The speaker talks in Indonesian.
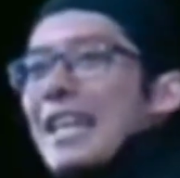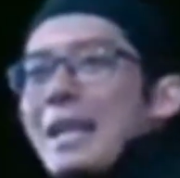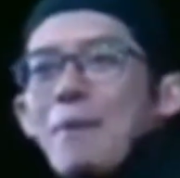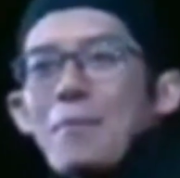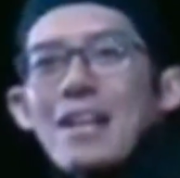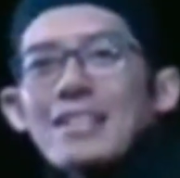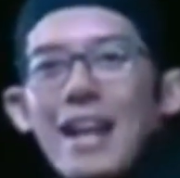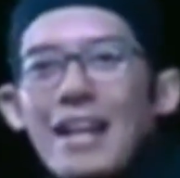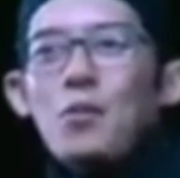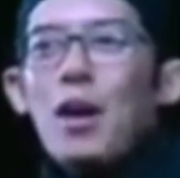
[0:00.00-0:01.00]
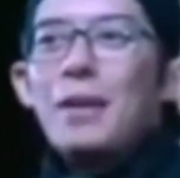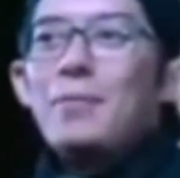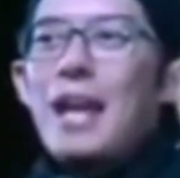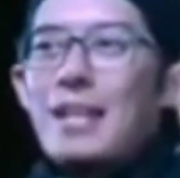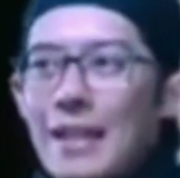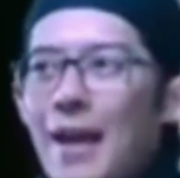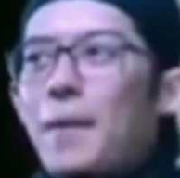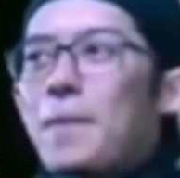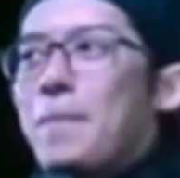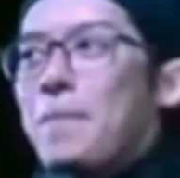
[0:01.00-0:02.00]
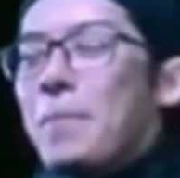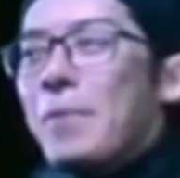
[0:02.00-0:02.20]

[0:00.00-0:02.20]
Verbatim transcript: ini yang jadi permasalahan luar biasa.